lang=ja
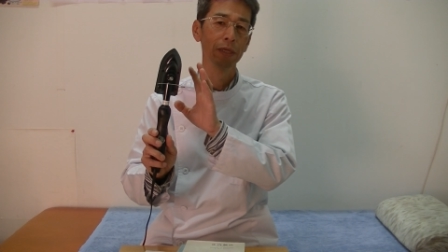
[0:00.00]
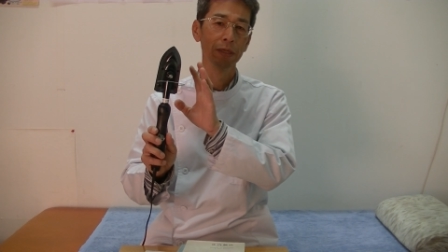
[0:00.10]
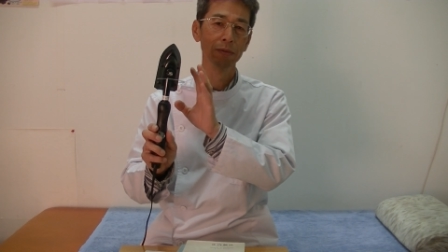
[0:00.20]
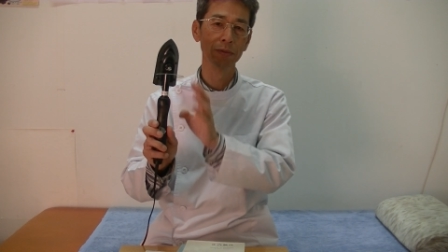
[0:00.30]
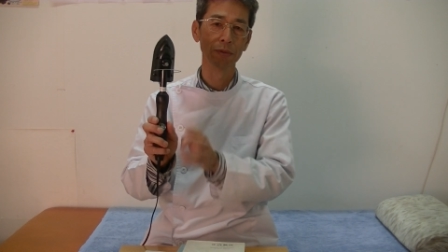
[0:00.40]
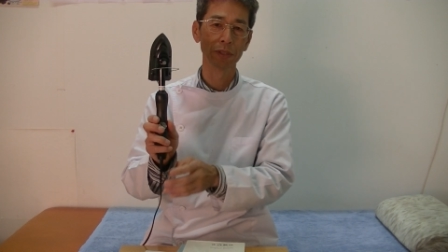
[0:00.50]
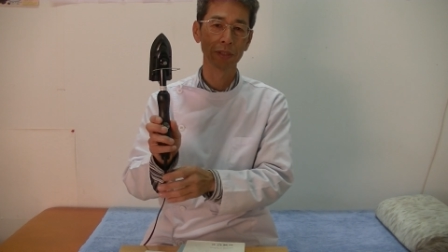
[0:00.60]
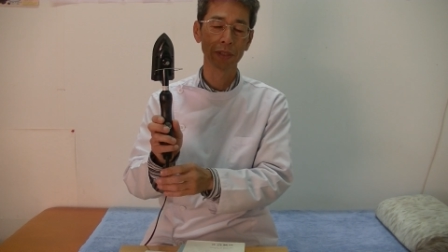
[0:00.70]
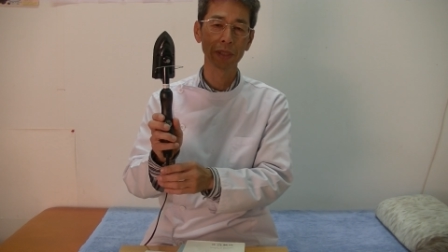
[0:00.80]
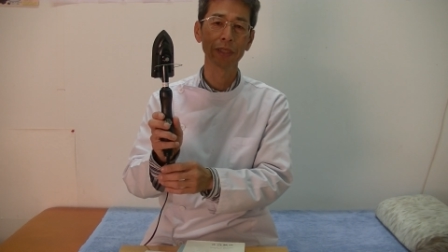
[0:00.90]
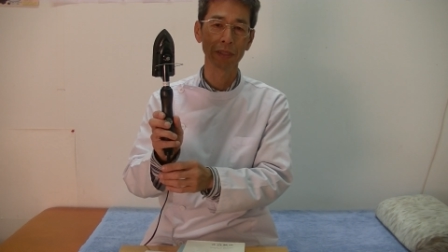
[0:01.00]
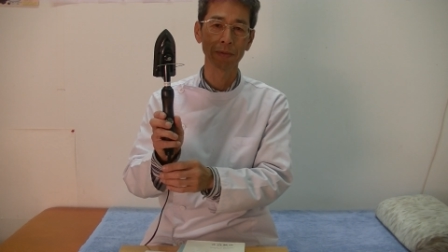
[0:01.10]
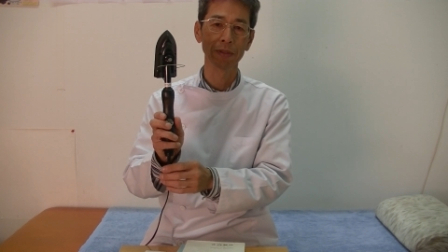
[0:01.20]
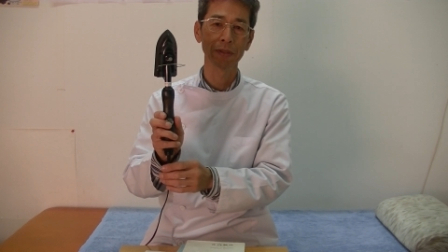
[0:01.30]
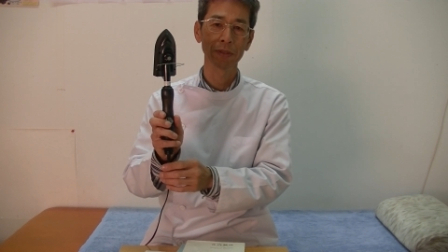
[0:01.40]
温度の設定ができ
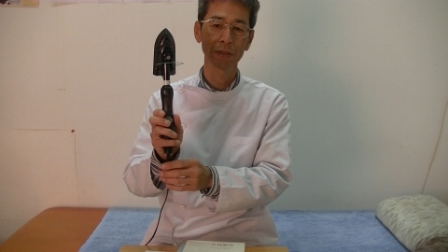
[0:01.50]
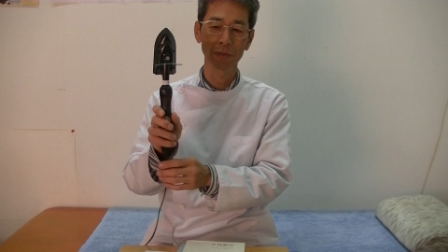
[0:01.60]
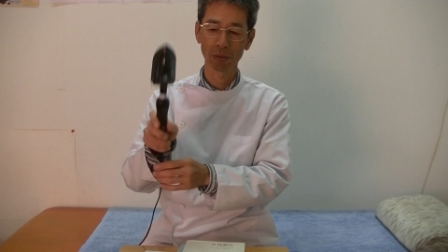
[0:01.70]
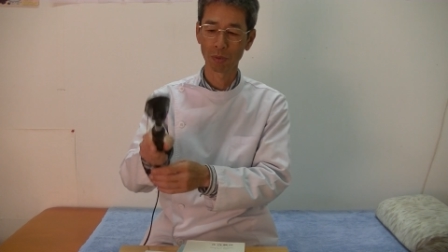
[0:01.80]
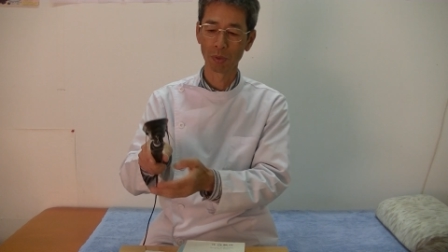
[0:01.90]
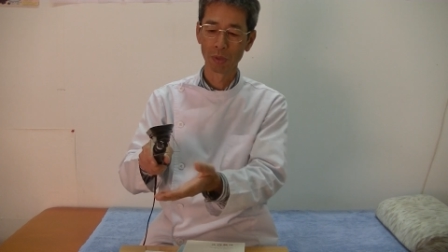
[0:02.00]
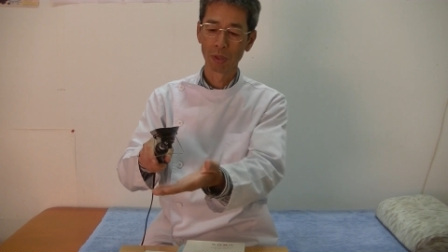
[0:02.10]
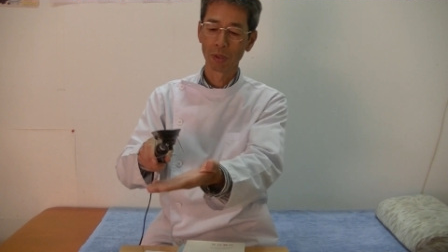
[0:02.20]
ますここ